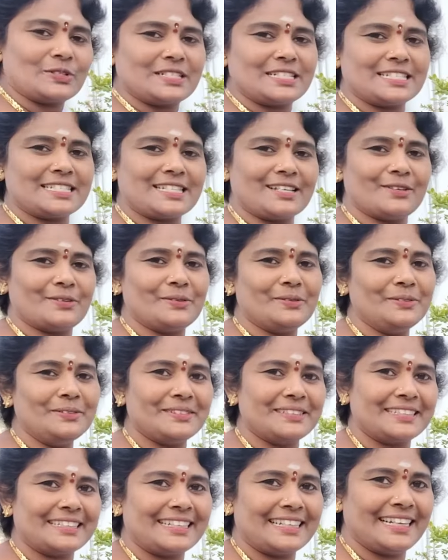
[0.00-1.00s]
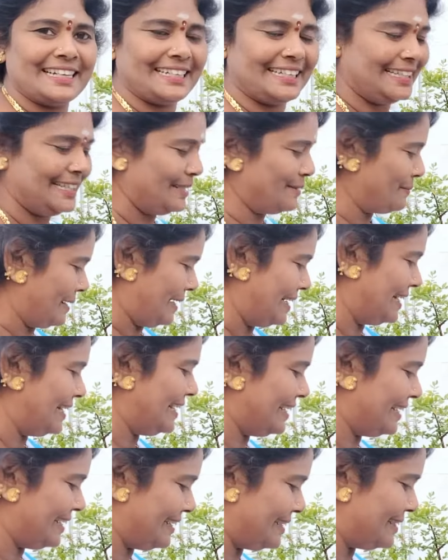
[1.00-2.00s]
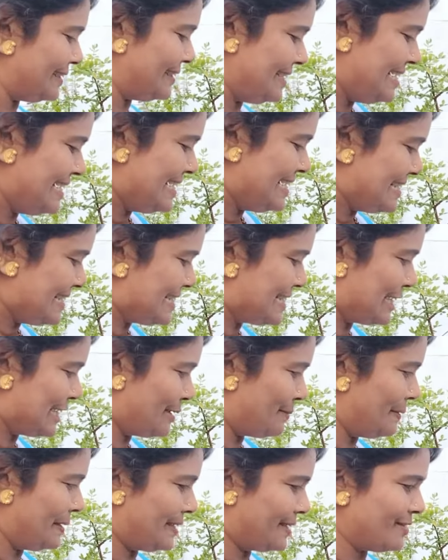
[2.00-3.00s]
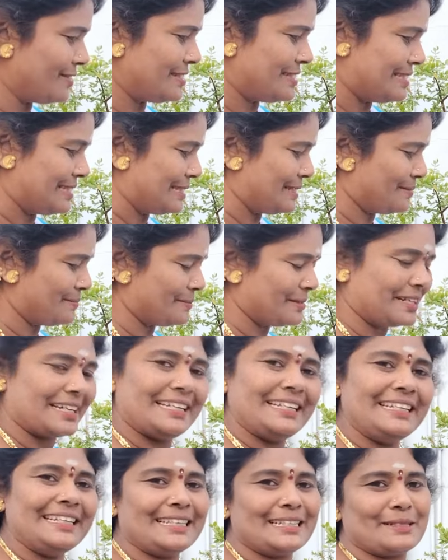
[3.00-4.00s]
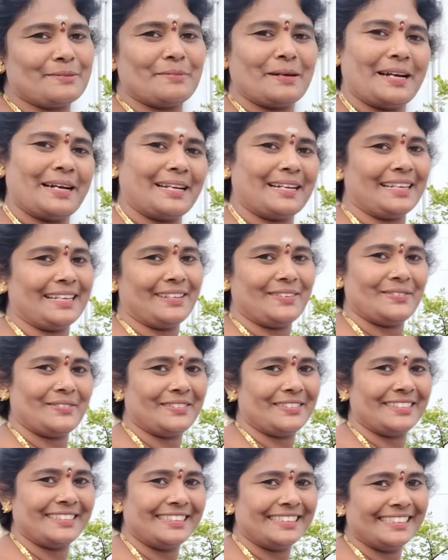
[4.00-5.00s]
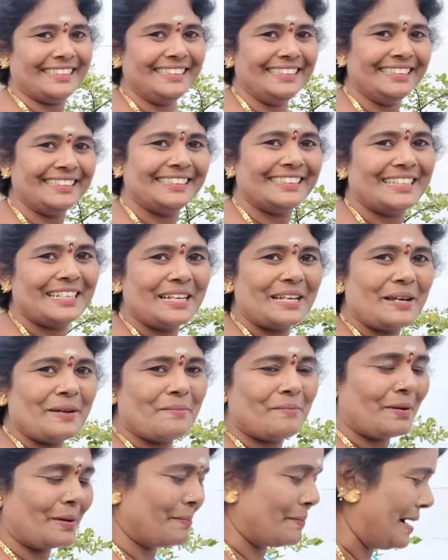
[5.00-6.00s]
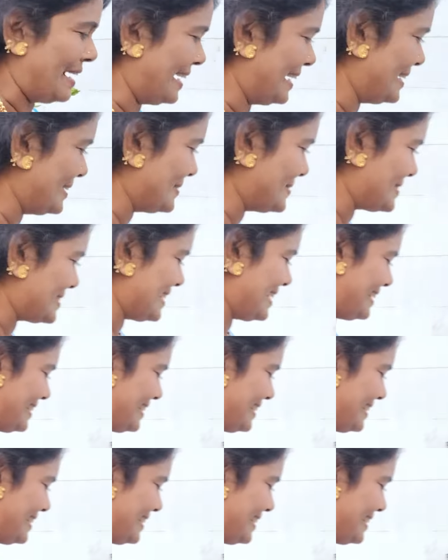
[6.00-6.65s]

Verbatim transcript: మిరప చెట్లు చిన్న చిన్న మొక్కలు వచ్చేసి ఉన్నాయన్నమాట ఇది కూడా బాగానే వస్తుంది కానీ ఇప్పుడు ప్రస్తుతానికి